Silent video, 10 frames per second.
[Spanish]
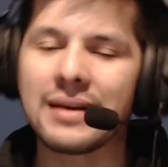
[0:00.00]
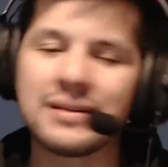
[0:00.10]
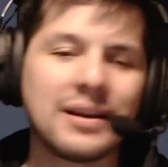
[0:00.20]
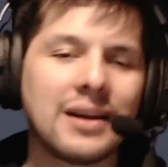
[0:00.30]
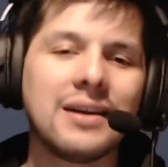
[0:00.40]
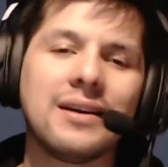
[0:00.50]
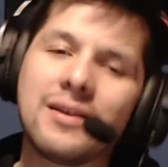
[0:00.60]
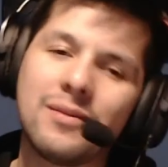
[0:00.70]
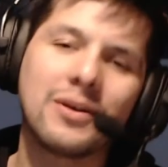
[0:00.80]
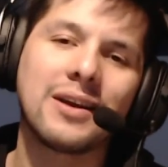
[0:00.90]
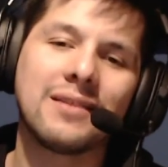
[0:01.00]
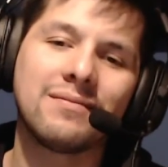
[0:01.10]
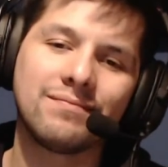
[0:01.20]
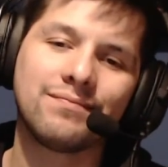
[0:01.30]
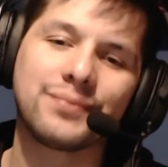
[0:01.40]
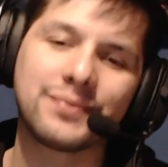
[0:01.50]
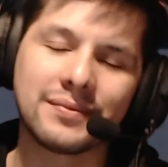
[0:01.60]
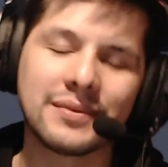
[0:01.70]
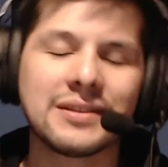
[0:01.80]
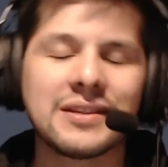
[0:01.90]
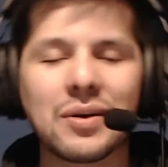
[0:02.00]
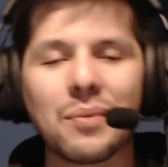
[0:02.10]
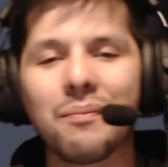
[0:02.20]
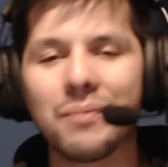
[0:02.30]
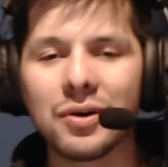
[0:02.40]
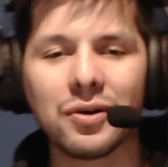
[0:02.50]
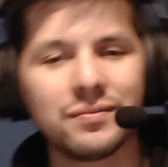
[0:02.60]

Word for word: y ahí como que se rompió.